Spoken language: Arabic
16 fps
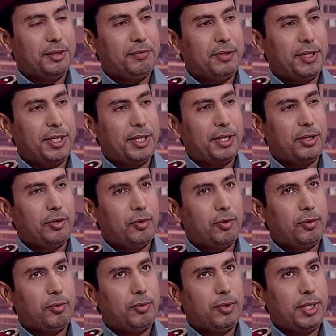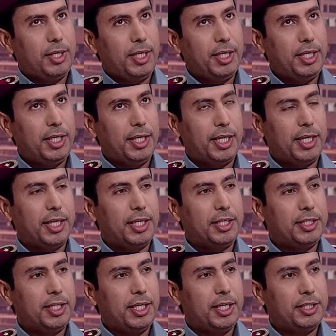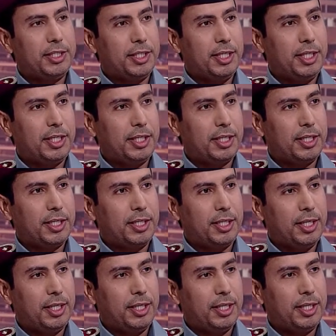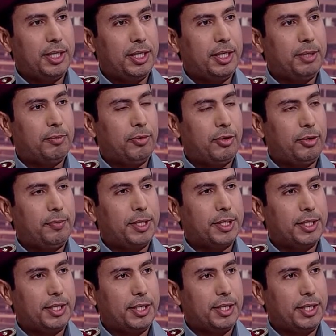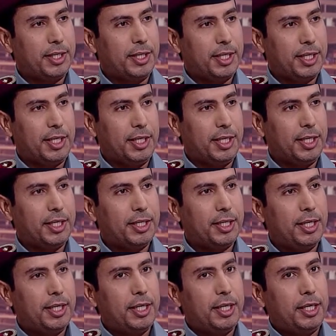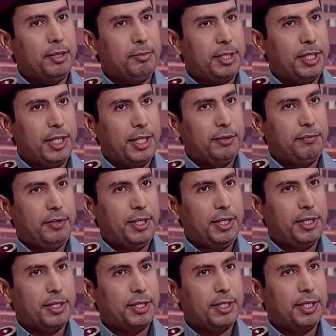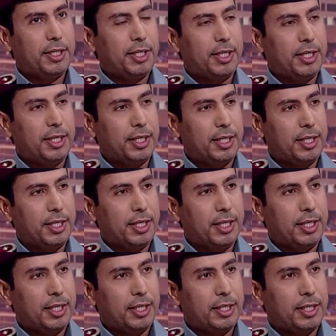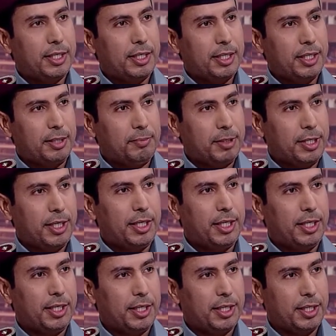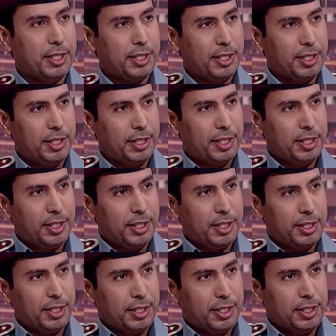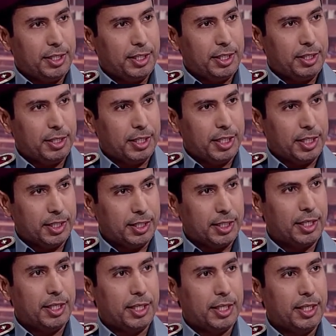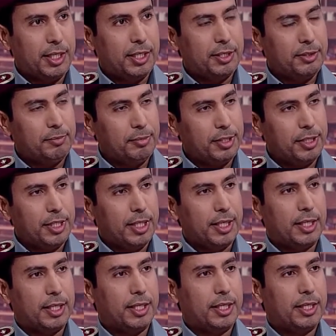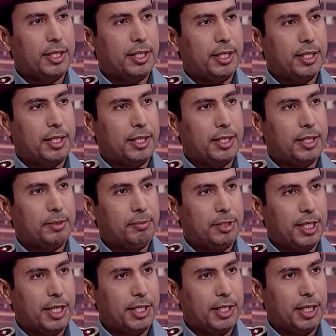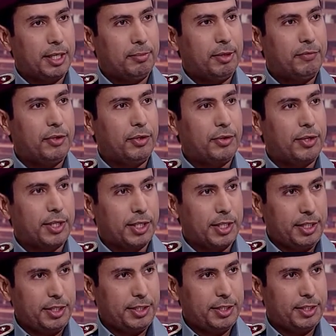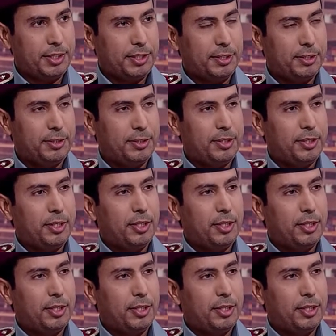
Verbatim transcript: والان احنا والحين هذا الجيل الجديد نعم. للبوابات الذكيه بدينا فيه آه كمرحله آه كانطلاقه من آه بدايه عام 2013 نعم